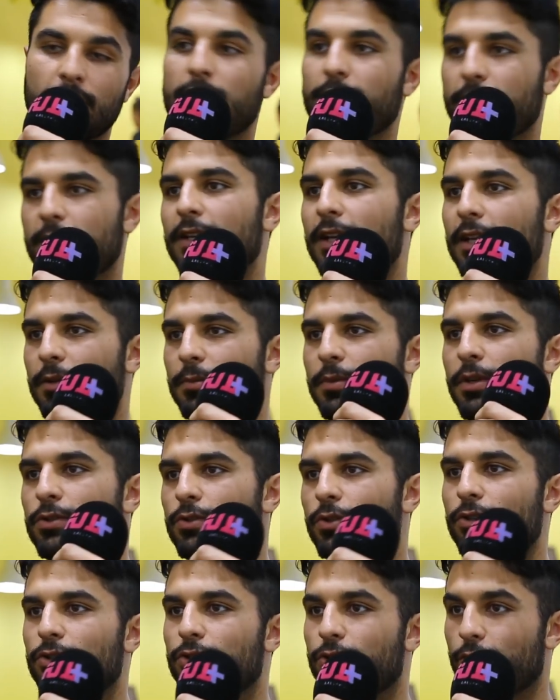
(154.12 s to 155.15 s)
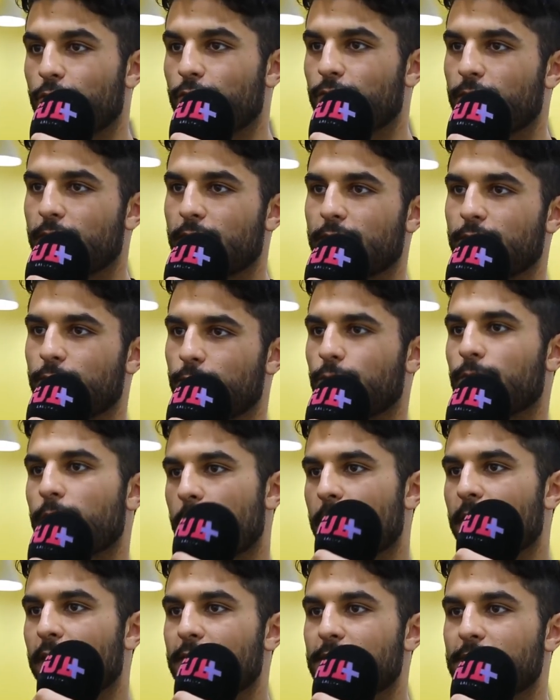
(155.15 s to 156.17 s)
كيف انني بيان سور تشهروا
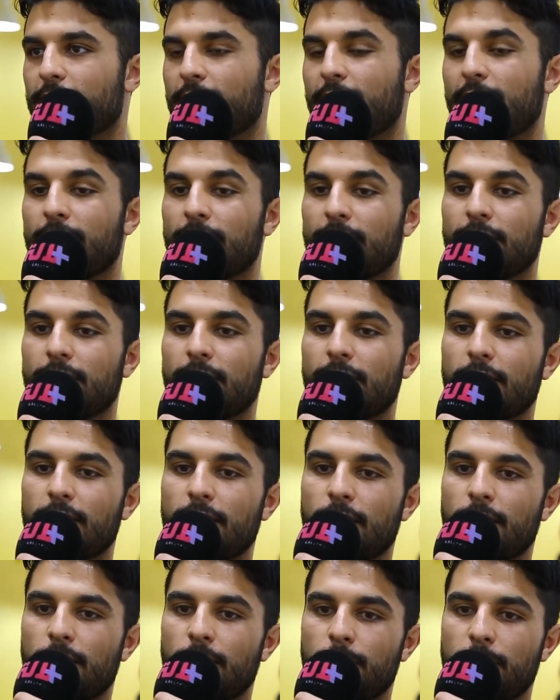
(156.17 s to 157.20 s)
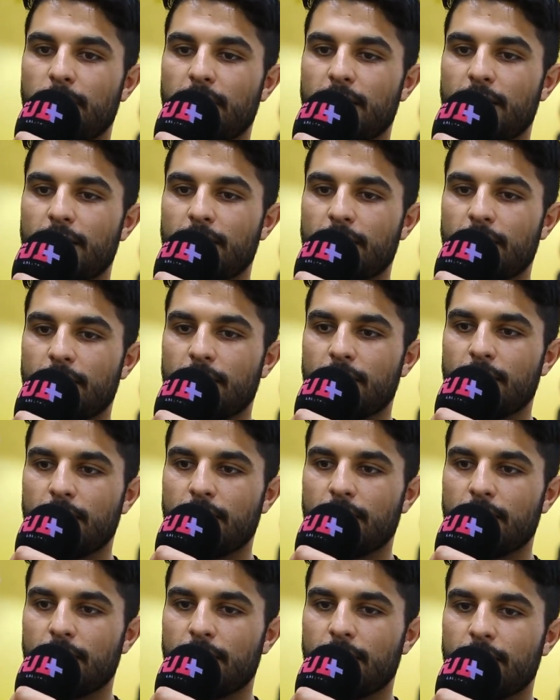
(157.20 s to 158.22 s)
هما باقيين صغار ما
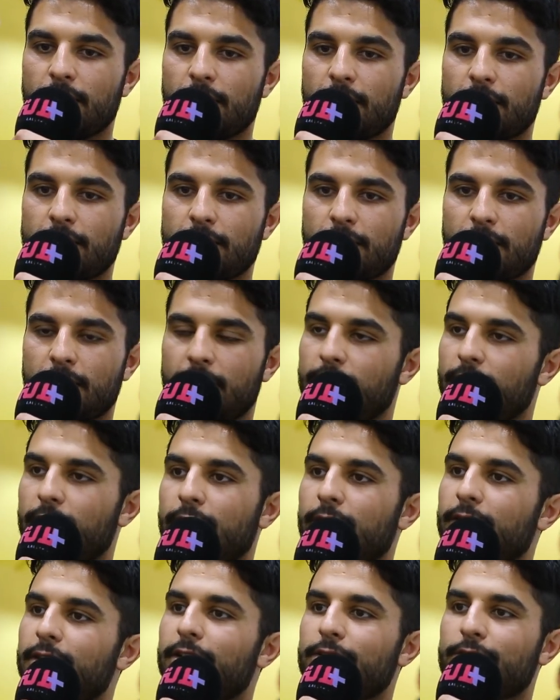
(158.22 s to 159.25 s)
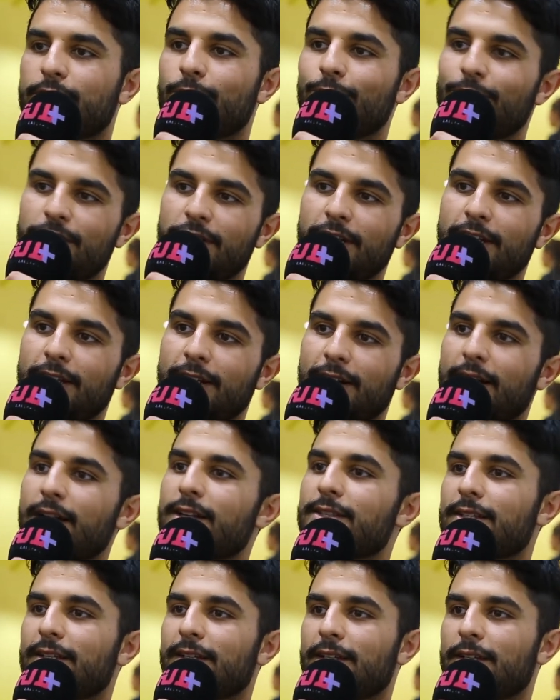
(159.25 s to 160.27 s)
انا درت كل شيء
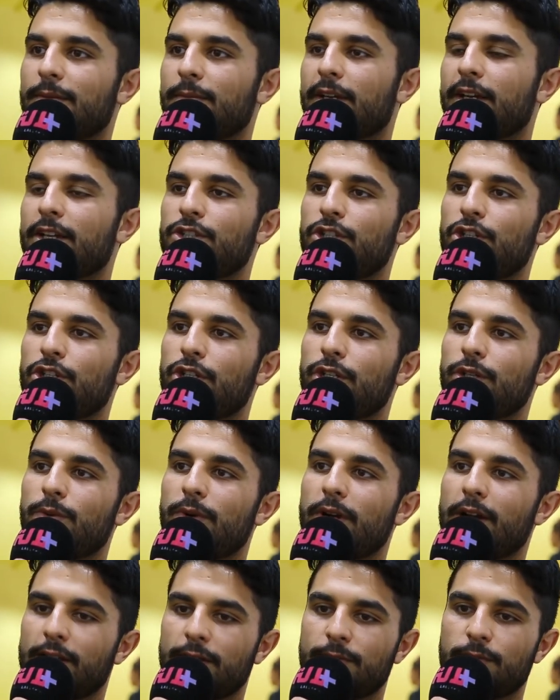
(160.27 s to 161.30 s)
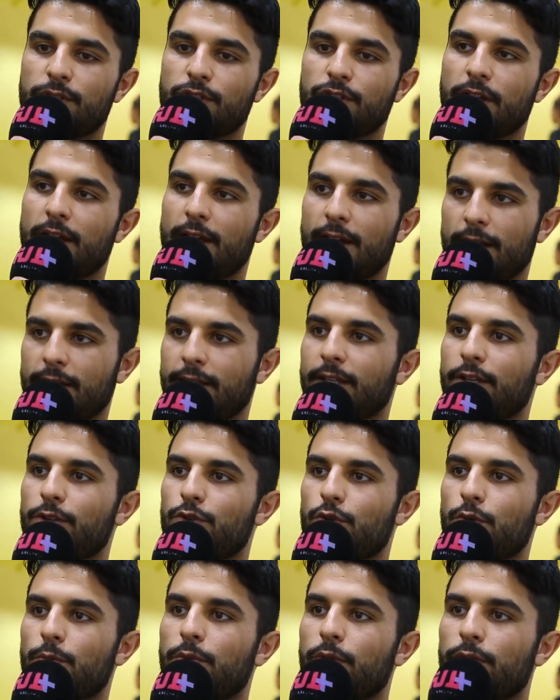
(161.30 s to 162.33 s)
راسي يعني ما كانش شي واحد من شحال هذه كي
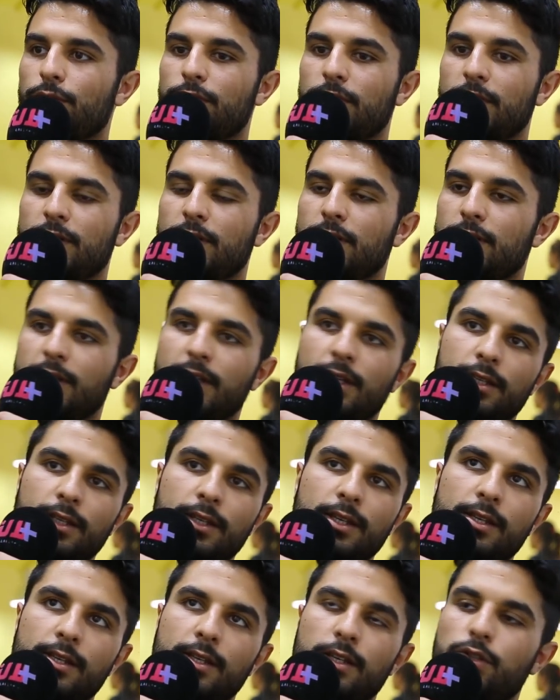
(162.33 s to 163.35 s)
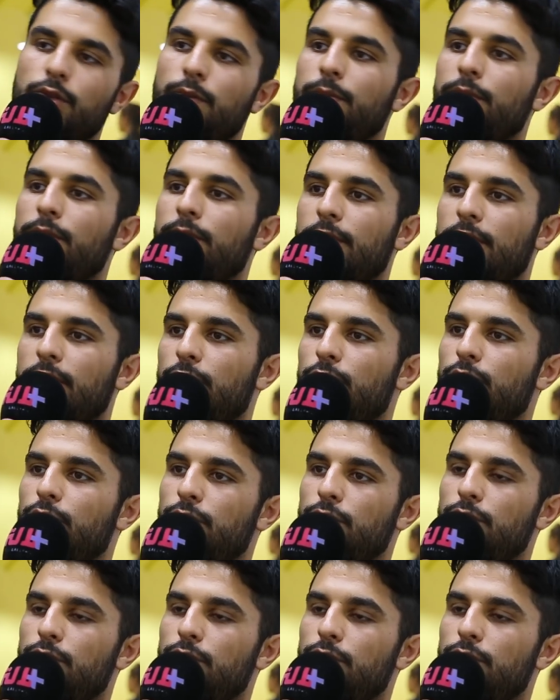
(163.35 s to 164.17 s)
سوبورت يعني كي كي